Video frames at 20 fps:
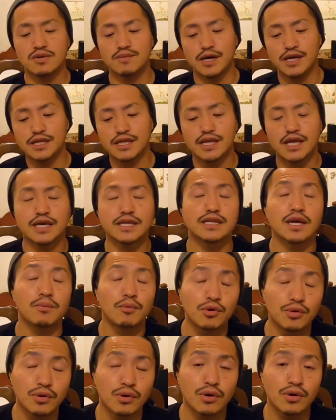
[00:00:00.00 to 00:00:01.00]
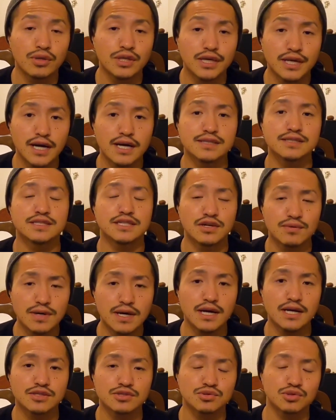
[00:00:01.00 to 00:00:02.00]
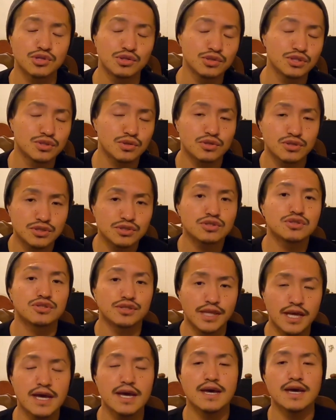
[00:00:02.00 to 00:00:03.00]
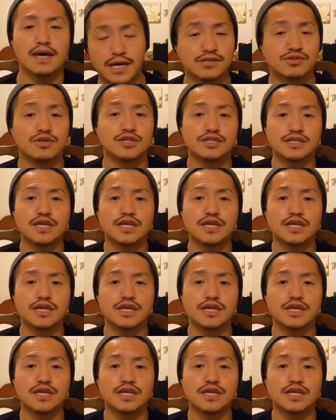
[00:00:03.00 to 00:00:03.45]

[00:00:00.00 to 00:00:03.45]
今いただいたものに関しては、ちょっと少しずつね、映像